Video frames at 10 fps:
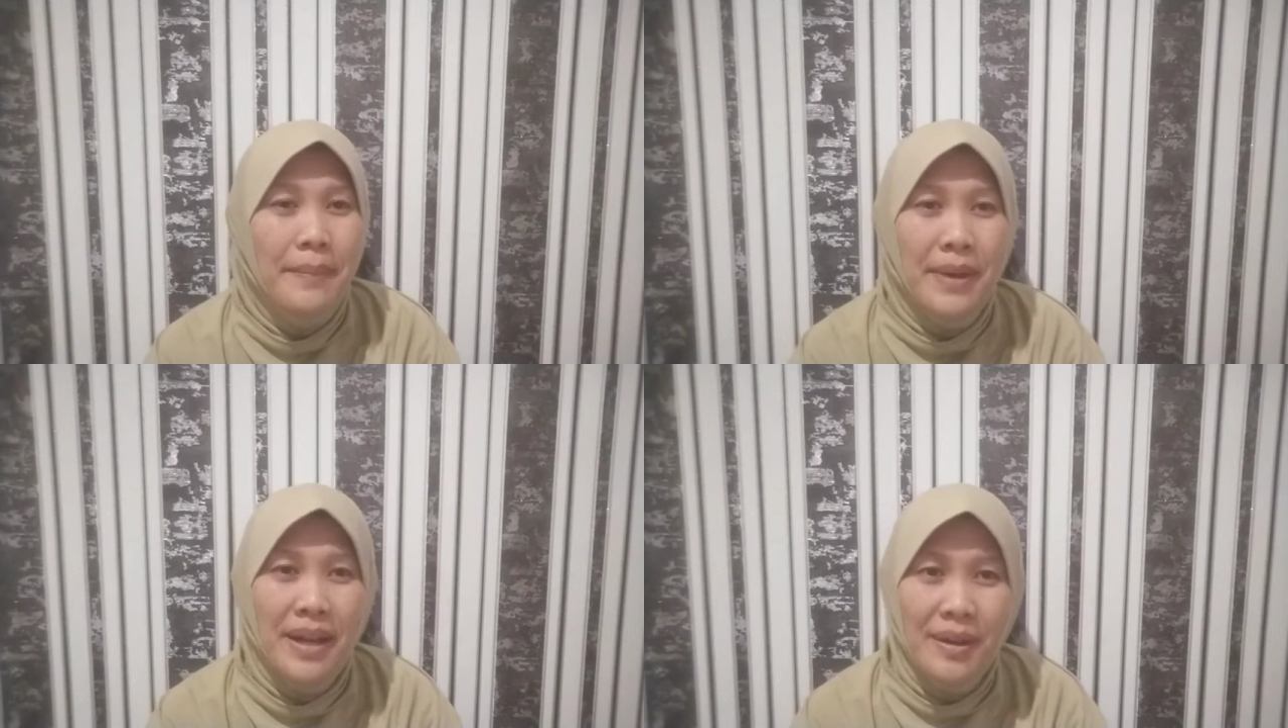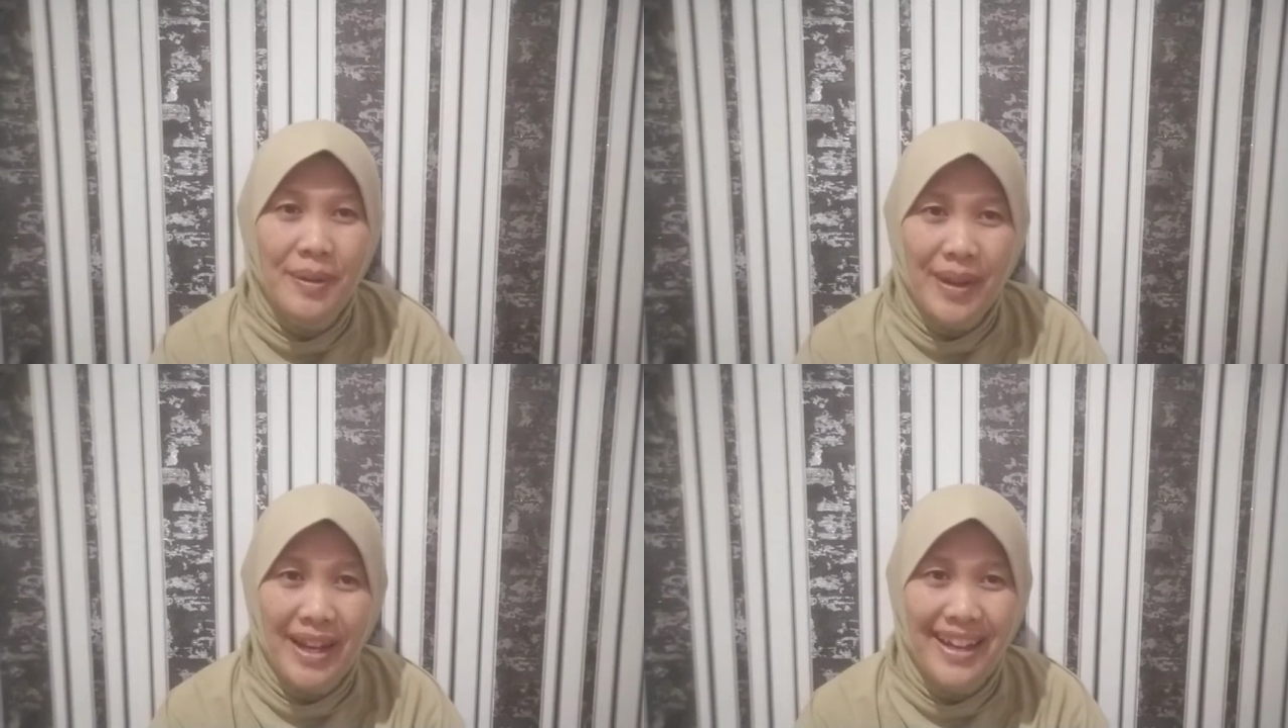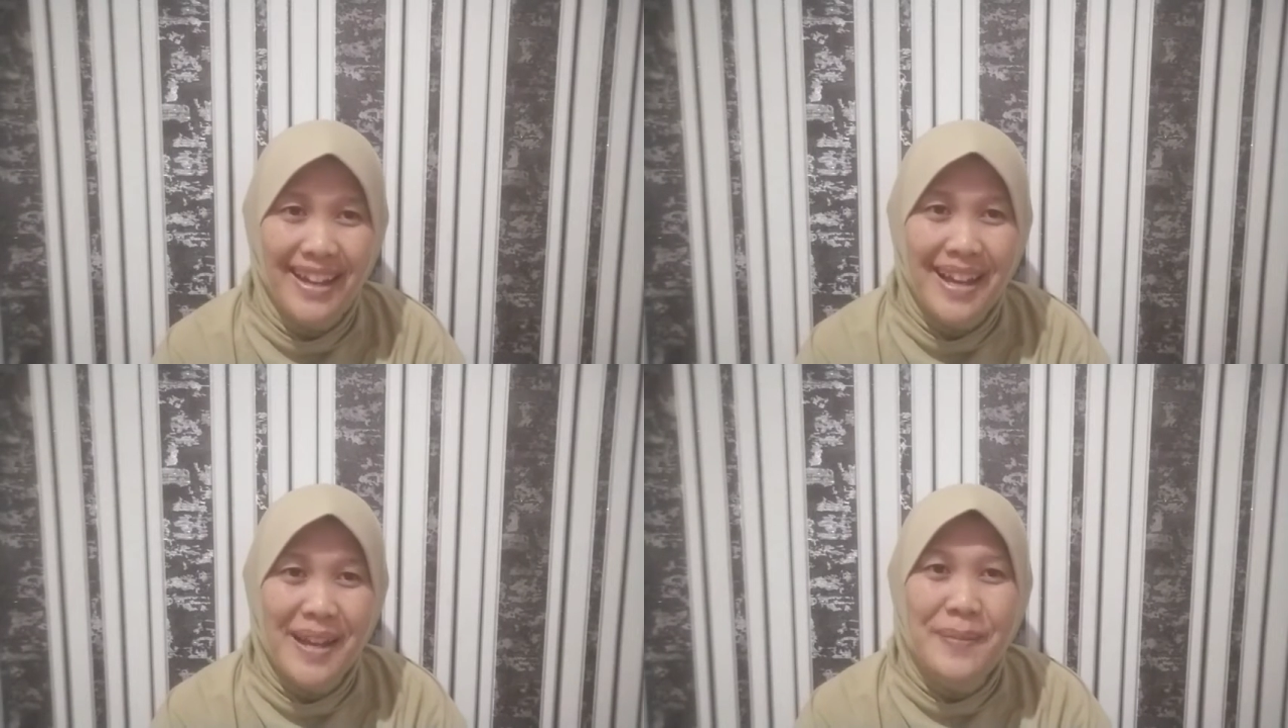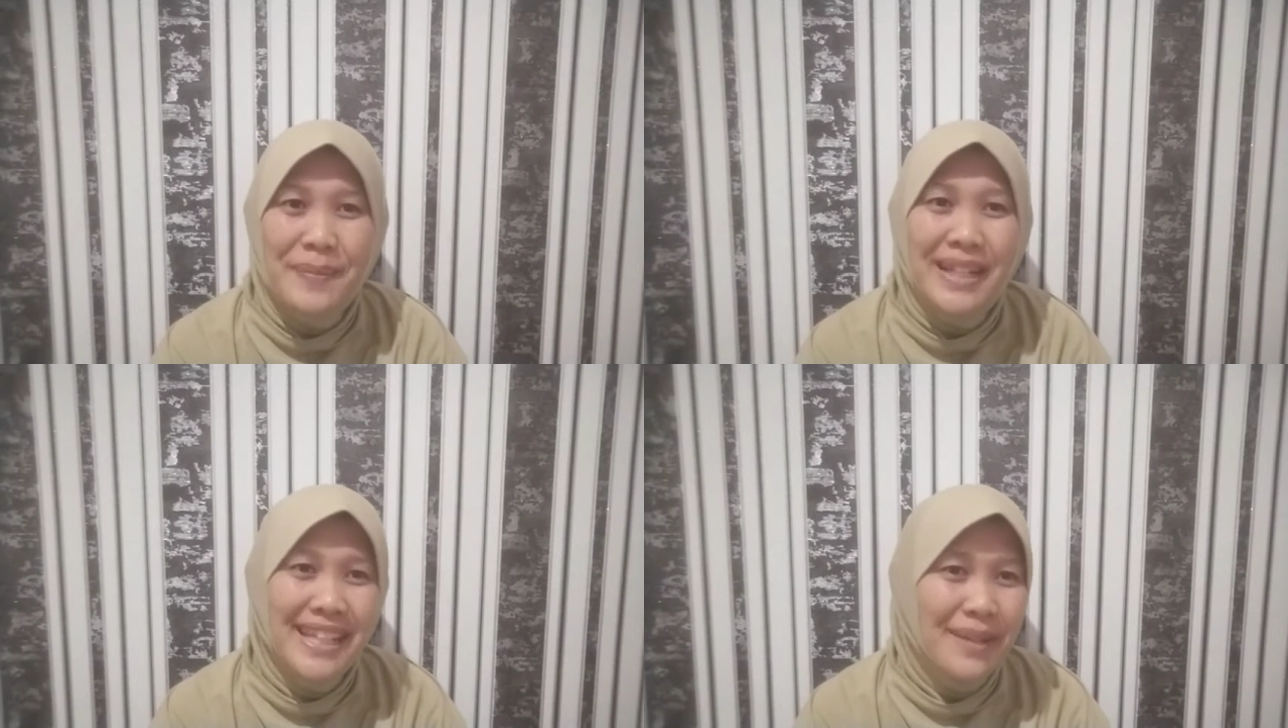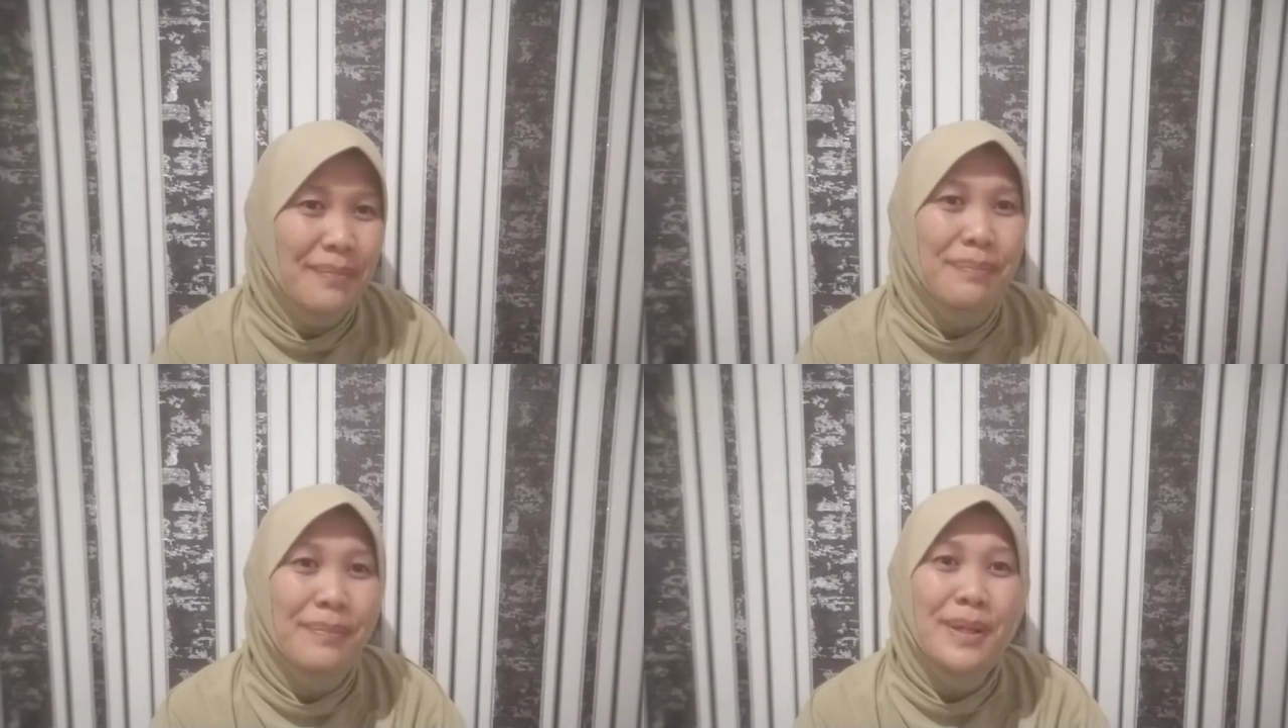bahwa bagi
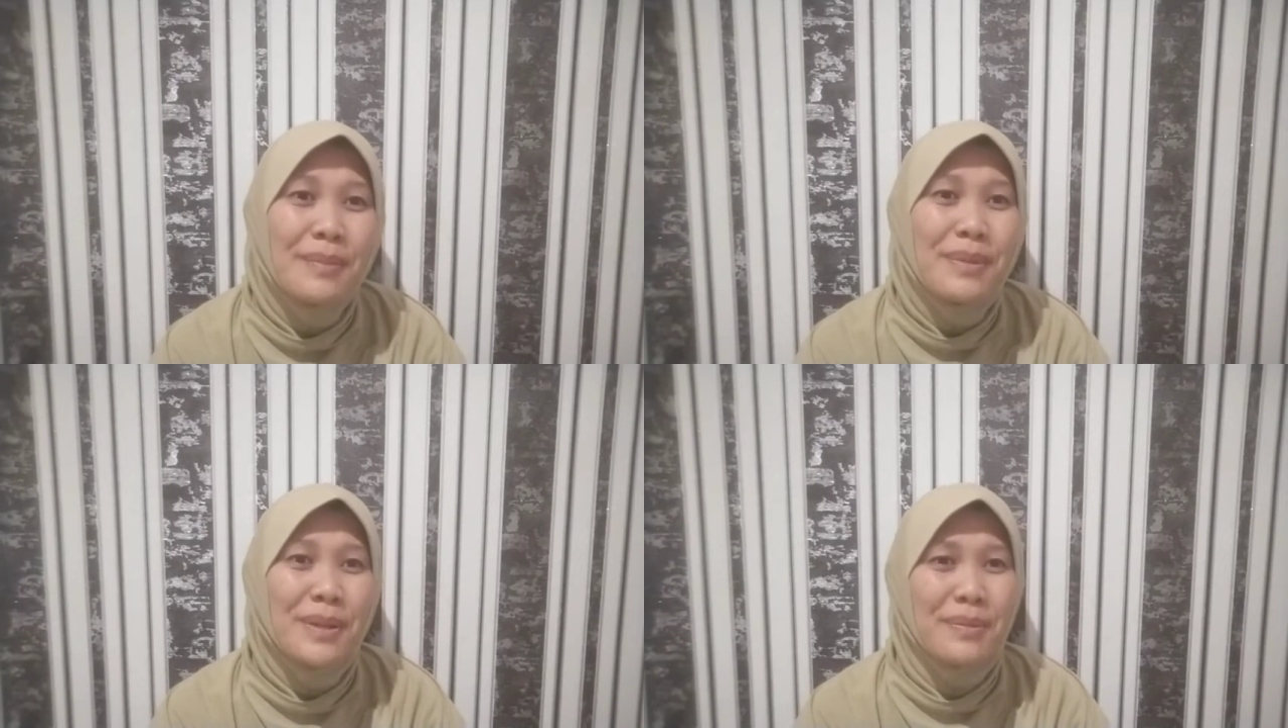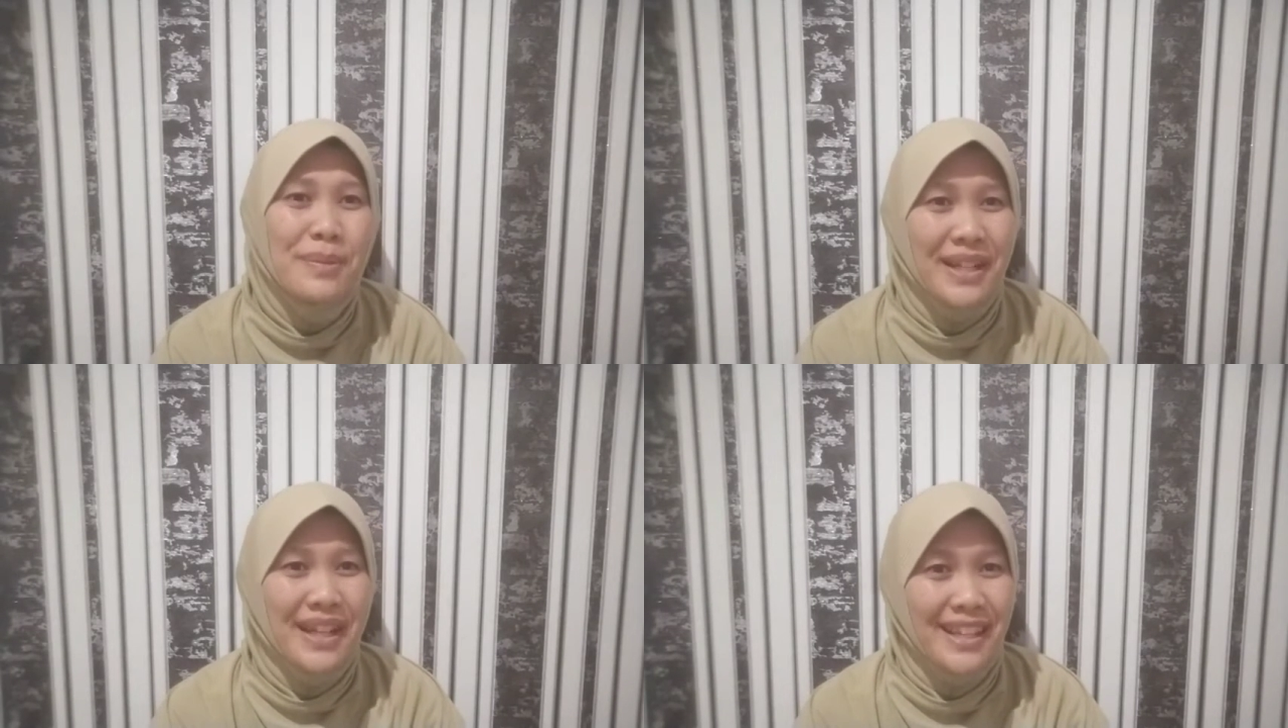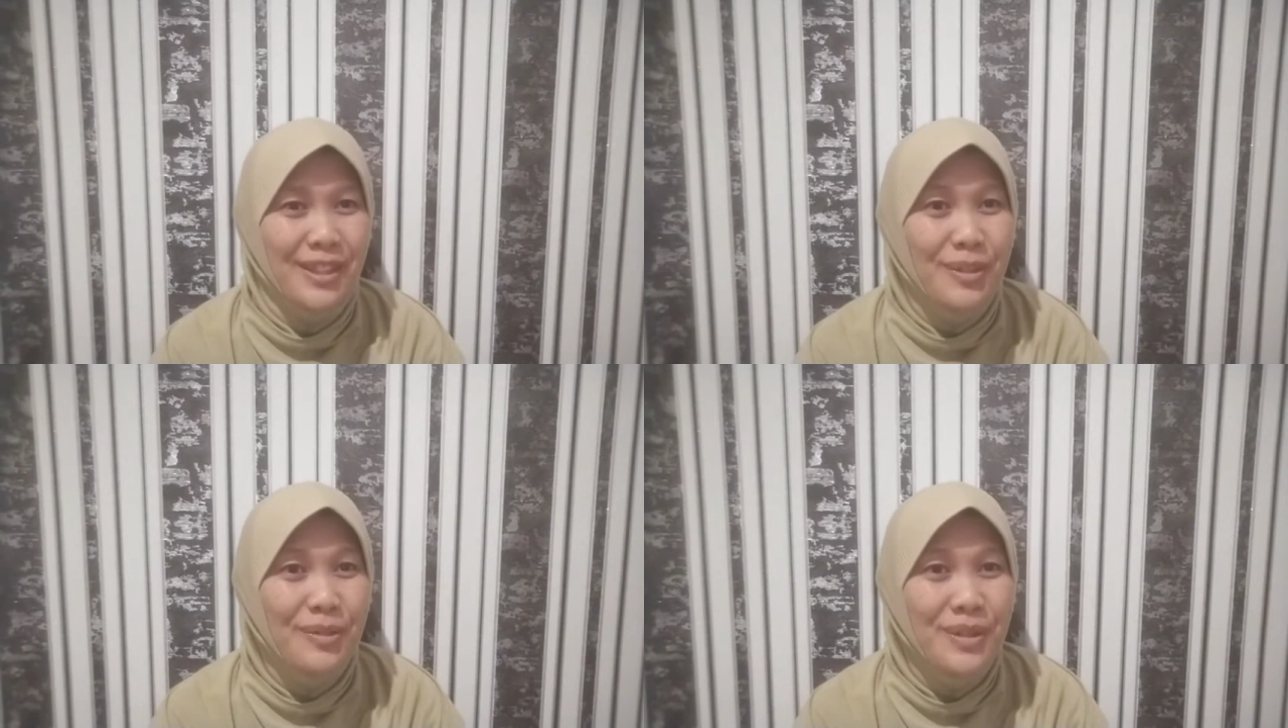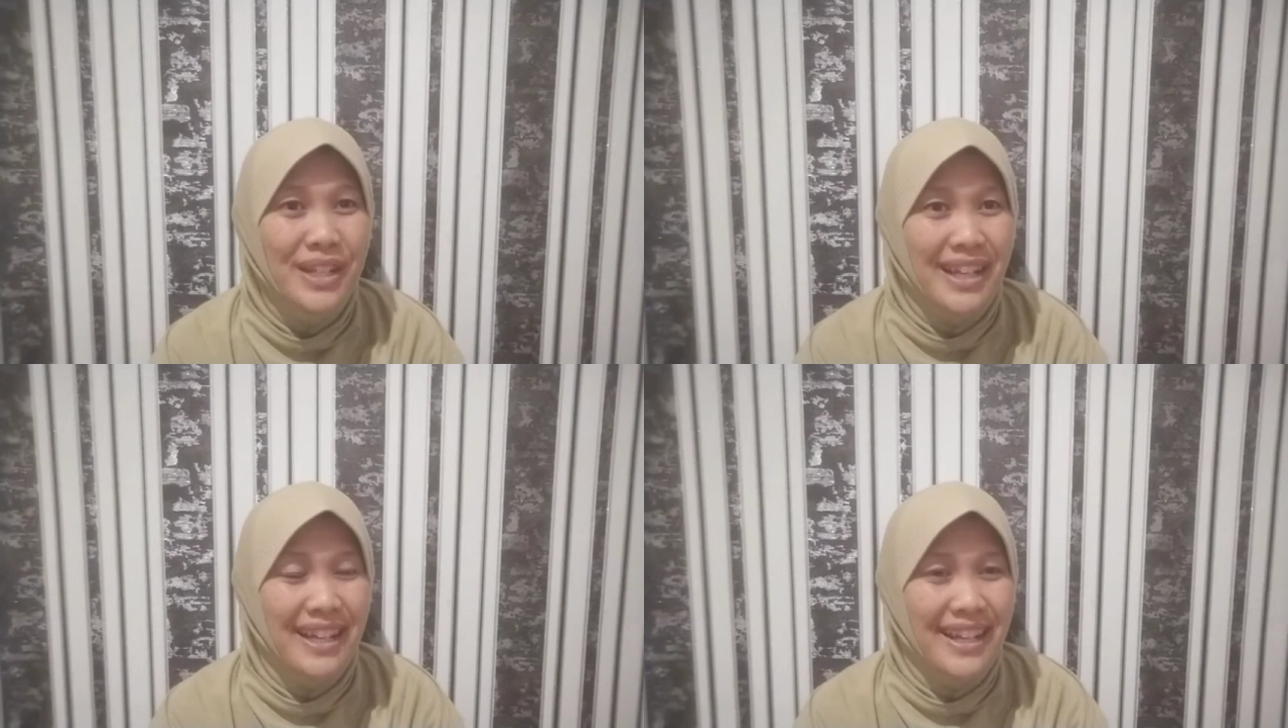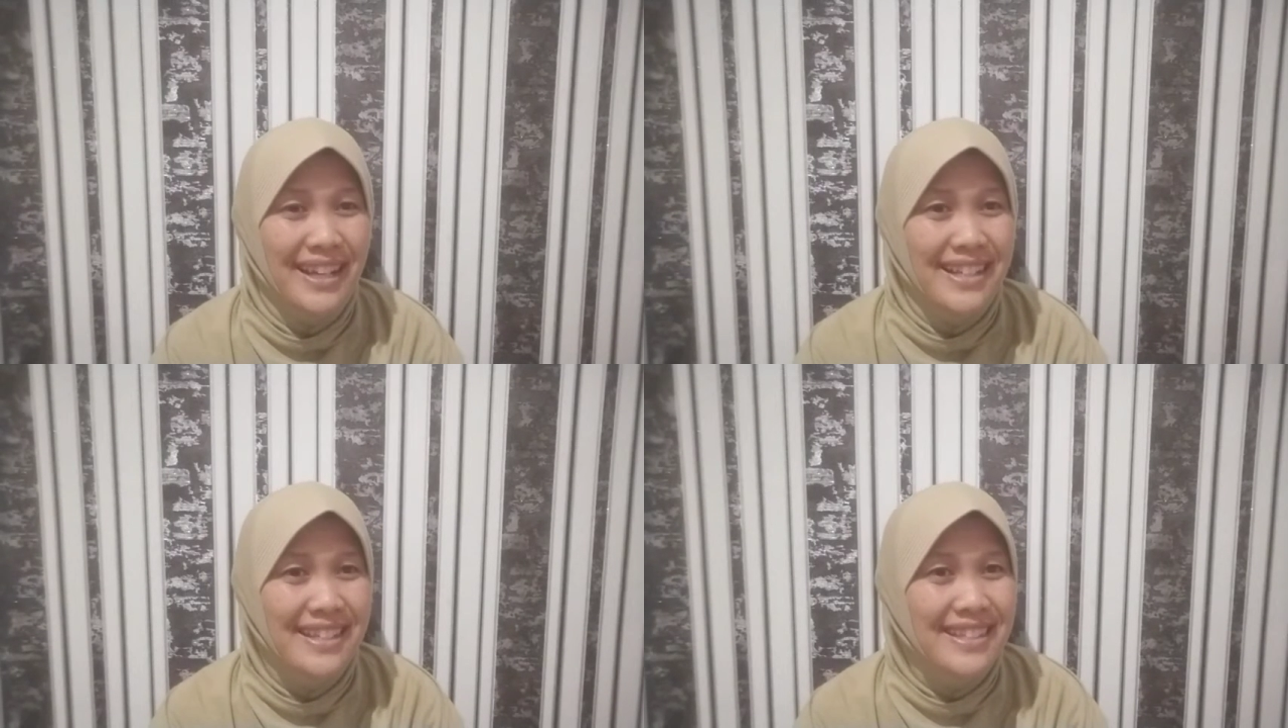yang belum mengumpulkan
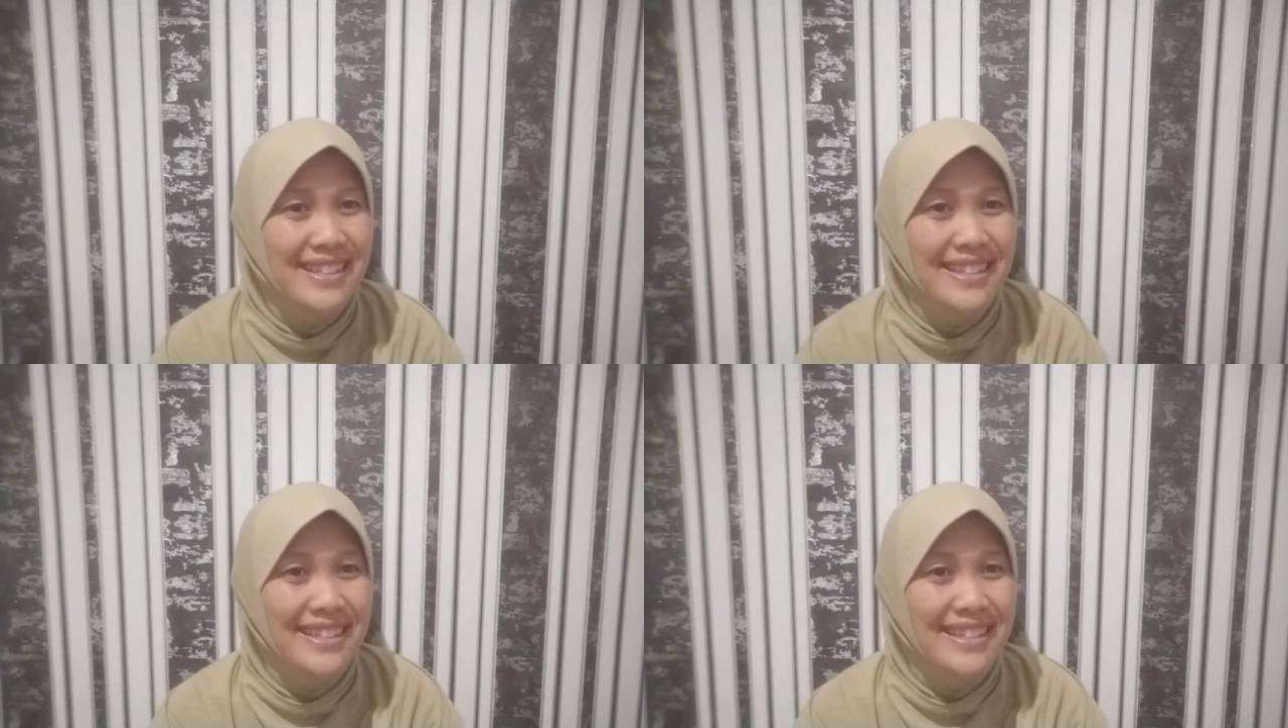tugas